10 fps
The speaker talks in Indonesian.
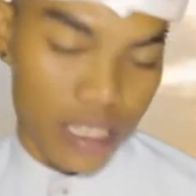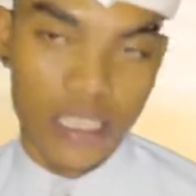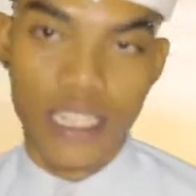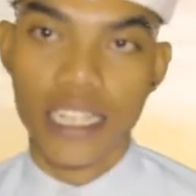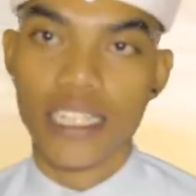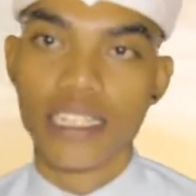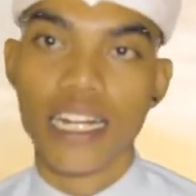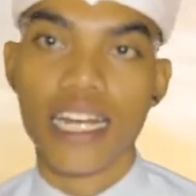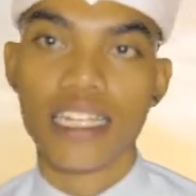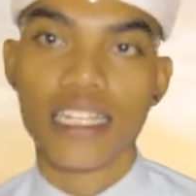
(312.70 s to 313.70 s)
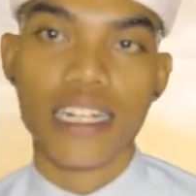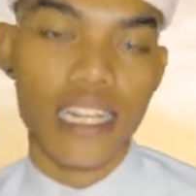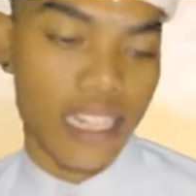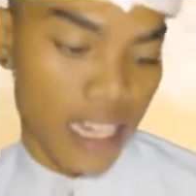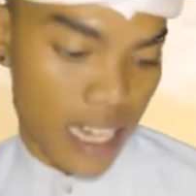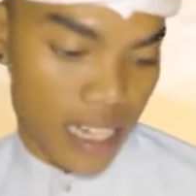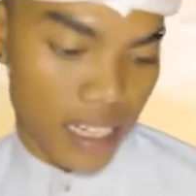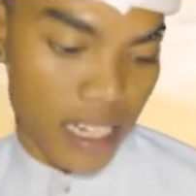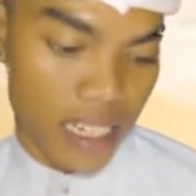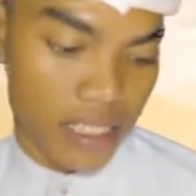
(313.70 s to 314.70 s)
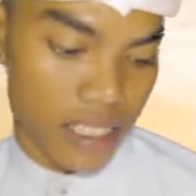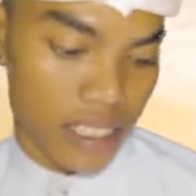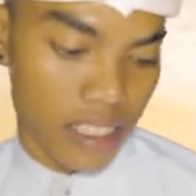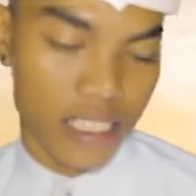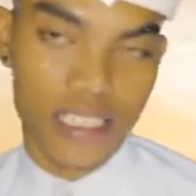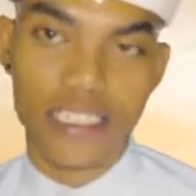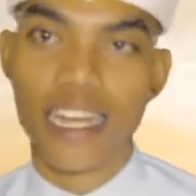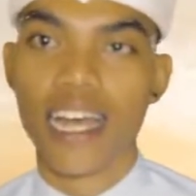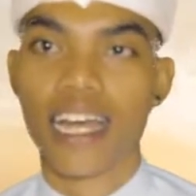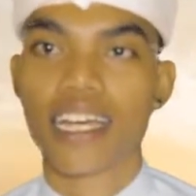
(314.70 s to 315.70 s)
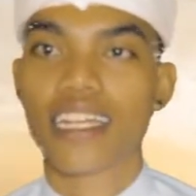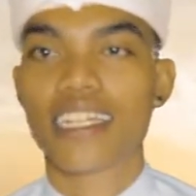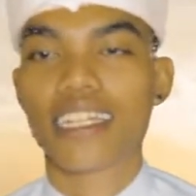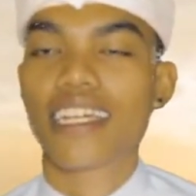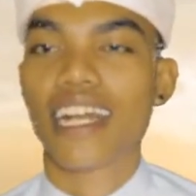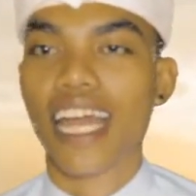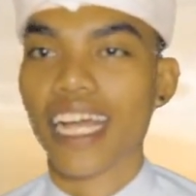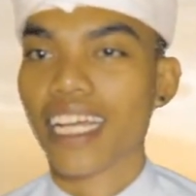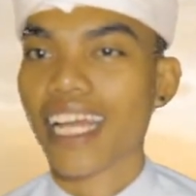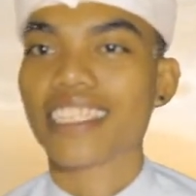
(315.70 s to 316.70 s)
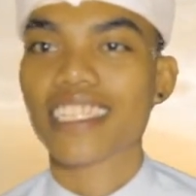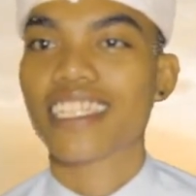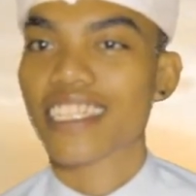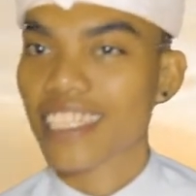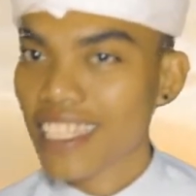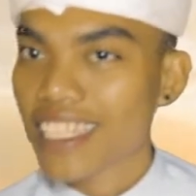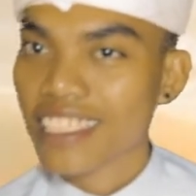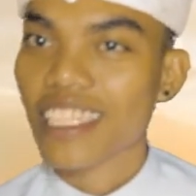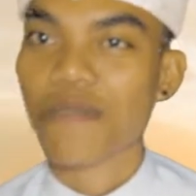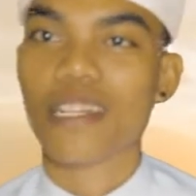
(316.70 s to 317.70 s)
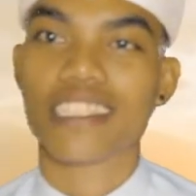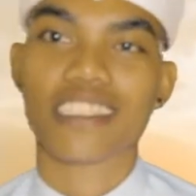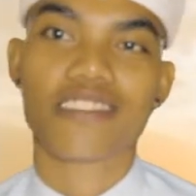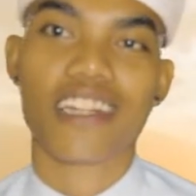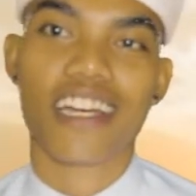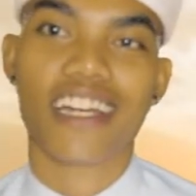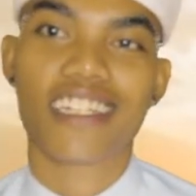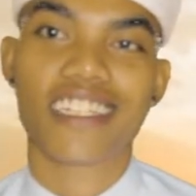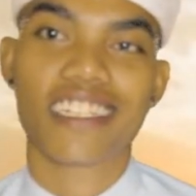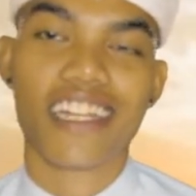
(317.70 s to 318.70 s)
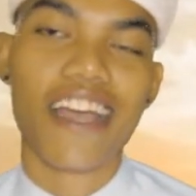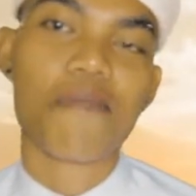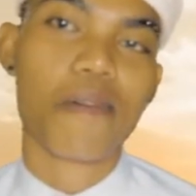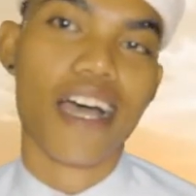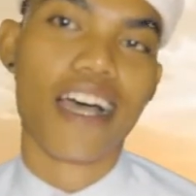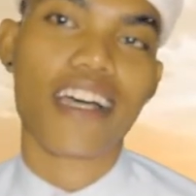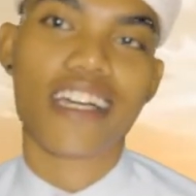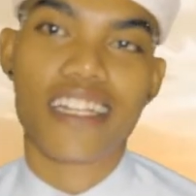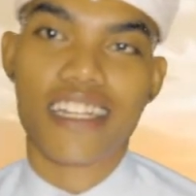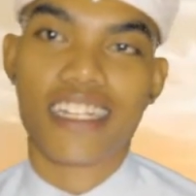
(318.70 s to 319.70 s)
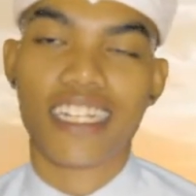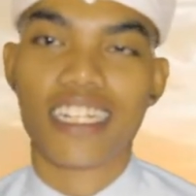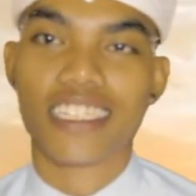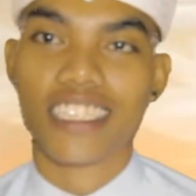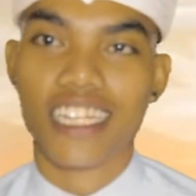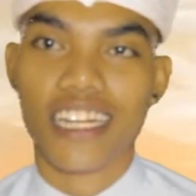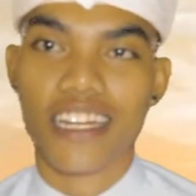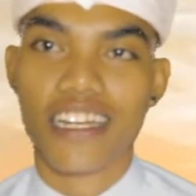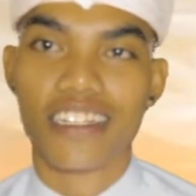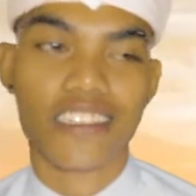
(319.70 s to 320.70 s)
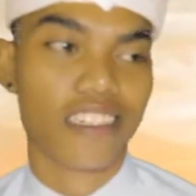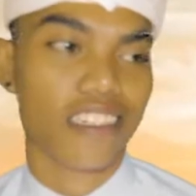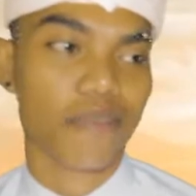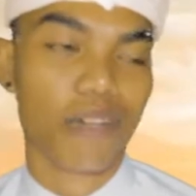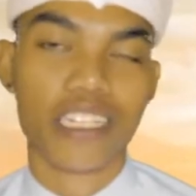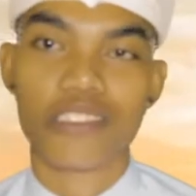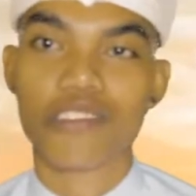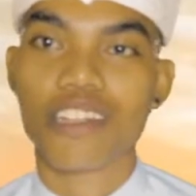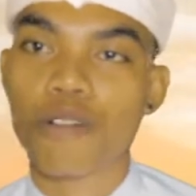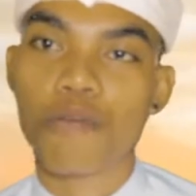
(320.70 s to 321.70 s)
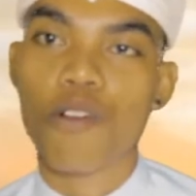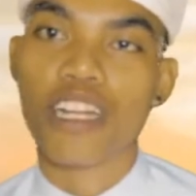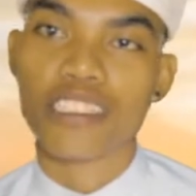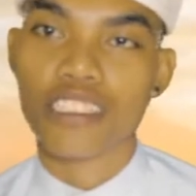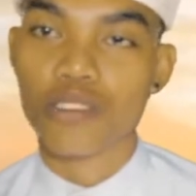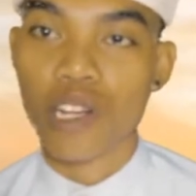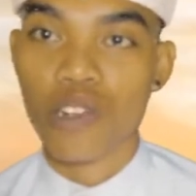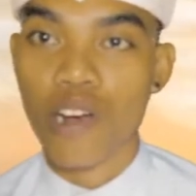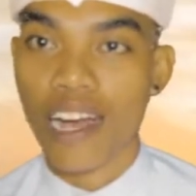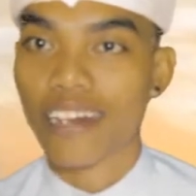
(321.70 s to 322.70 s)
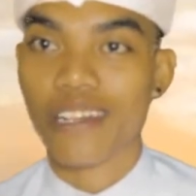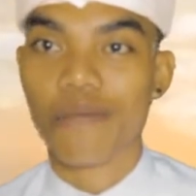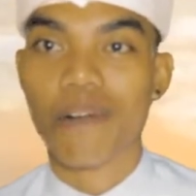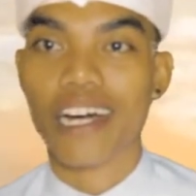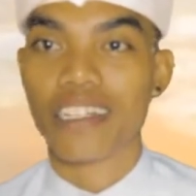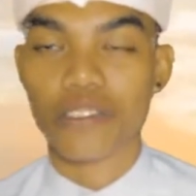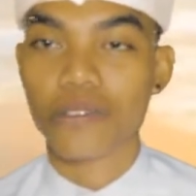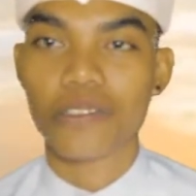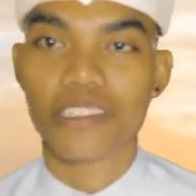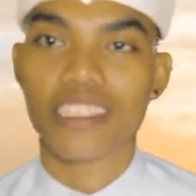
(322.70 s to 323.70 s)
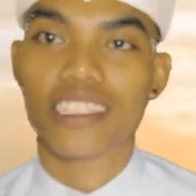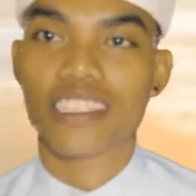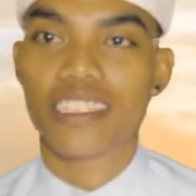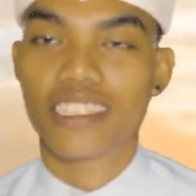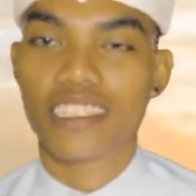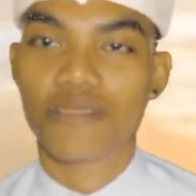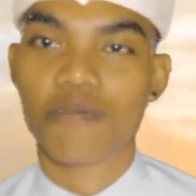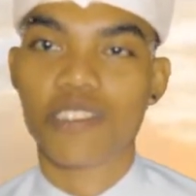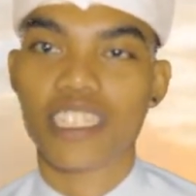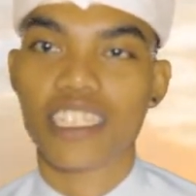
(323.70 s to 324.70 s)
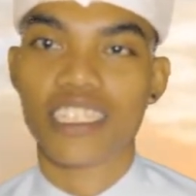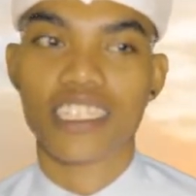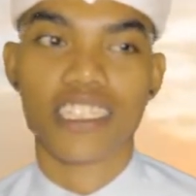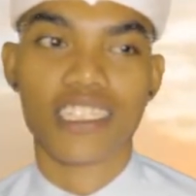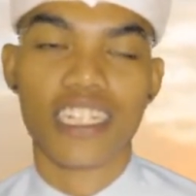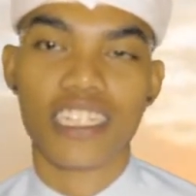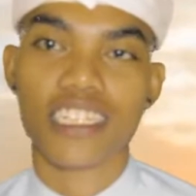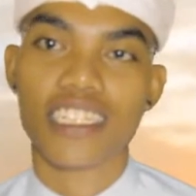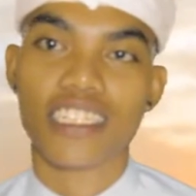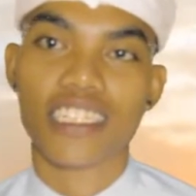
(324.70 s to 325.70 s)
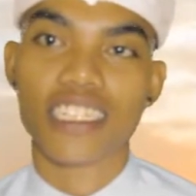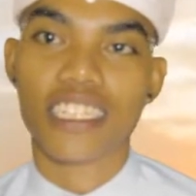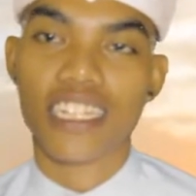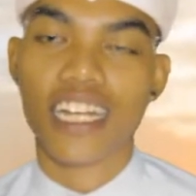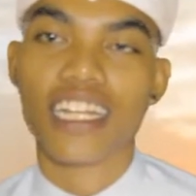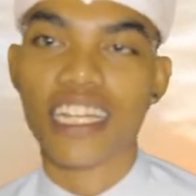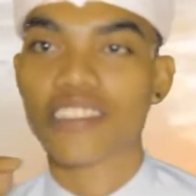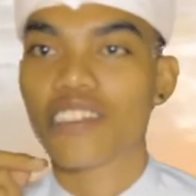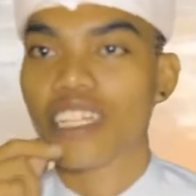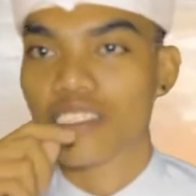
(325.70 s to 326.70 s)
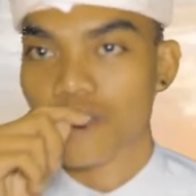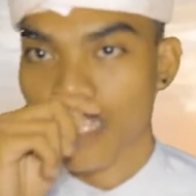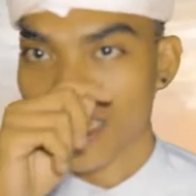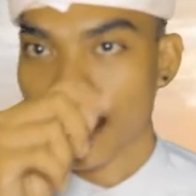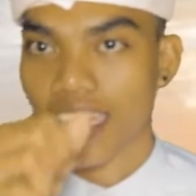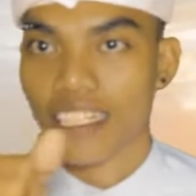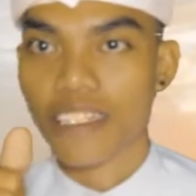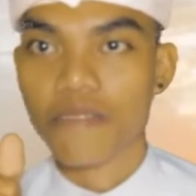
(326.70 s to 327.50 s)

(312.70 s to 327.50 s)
Dan yang terakhir adalah yang kreasi. Nah, dan kreasi ini yang saya paling suka kenapa karena saya uh, paling suka membuat sesuatu hal yang baru mungkin dari kalian juga suka dengan